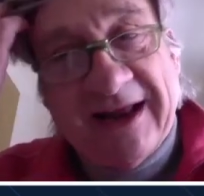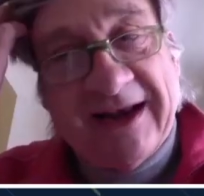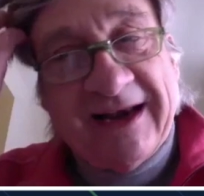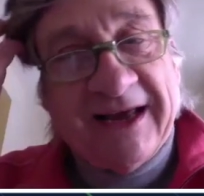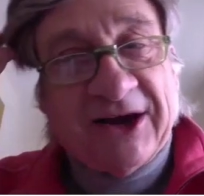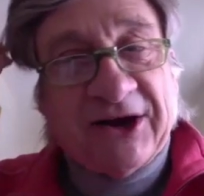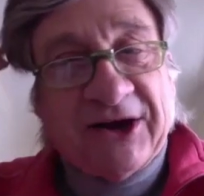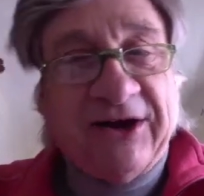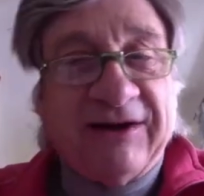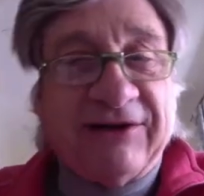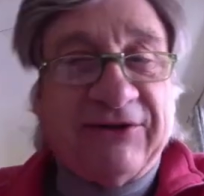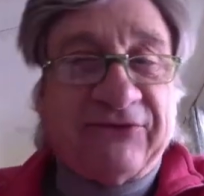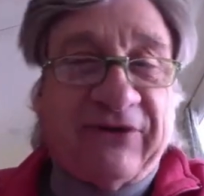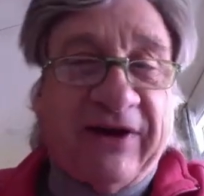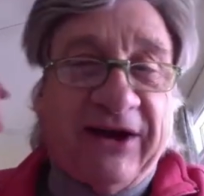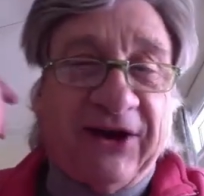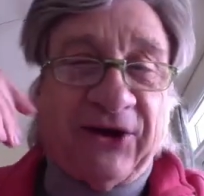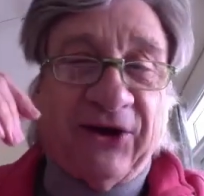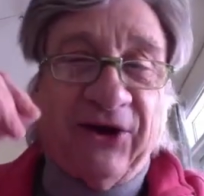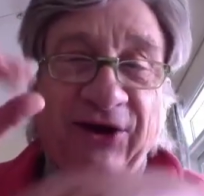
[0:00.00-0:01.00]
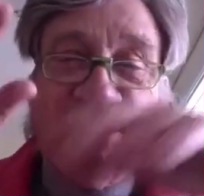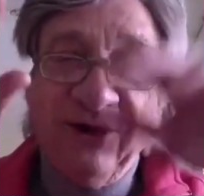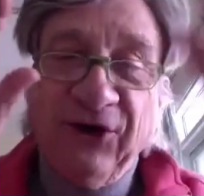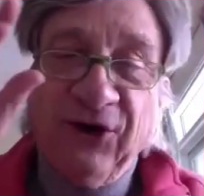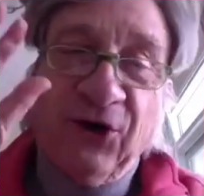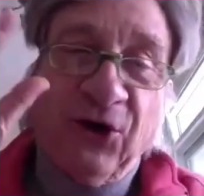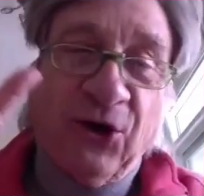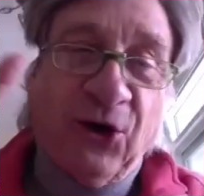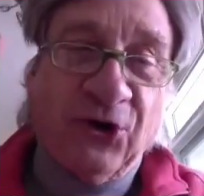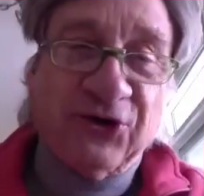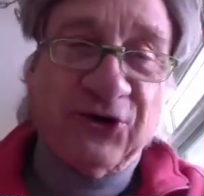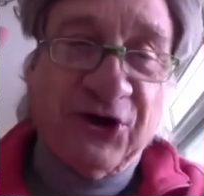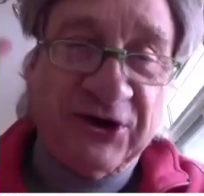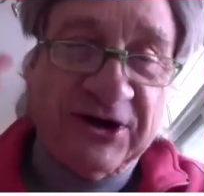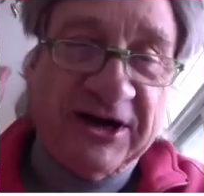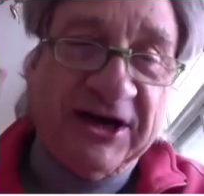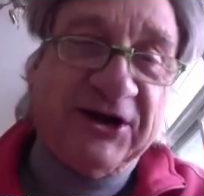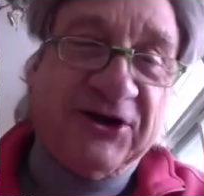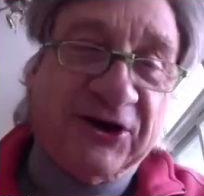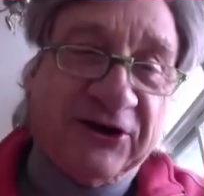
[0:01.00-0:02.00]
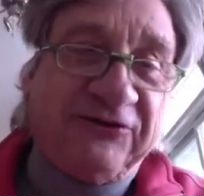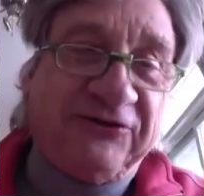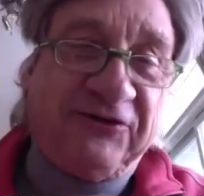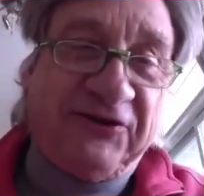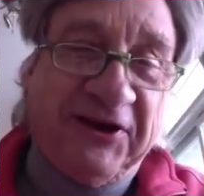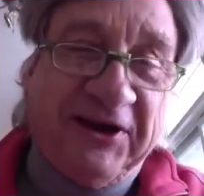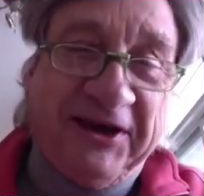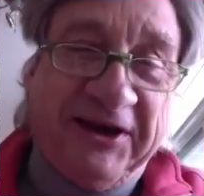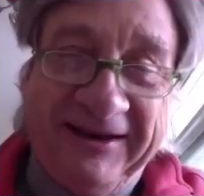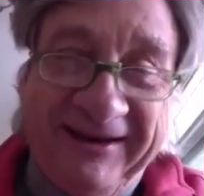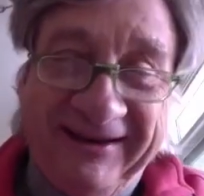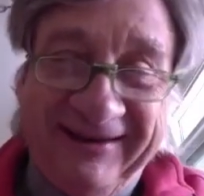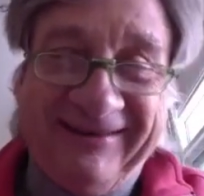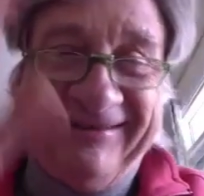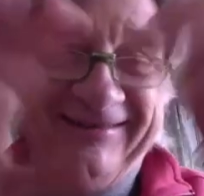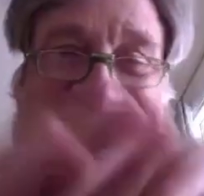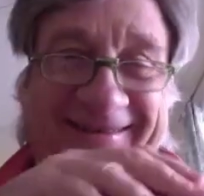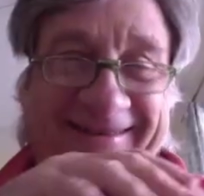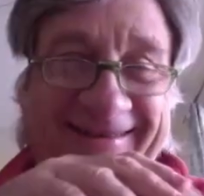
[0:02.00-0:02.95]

à l'école. Fait que on a négocié.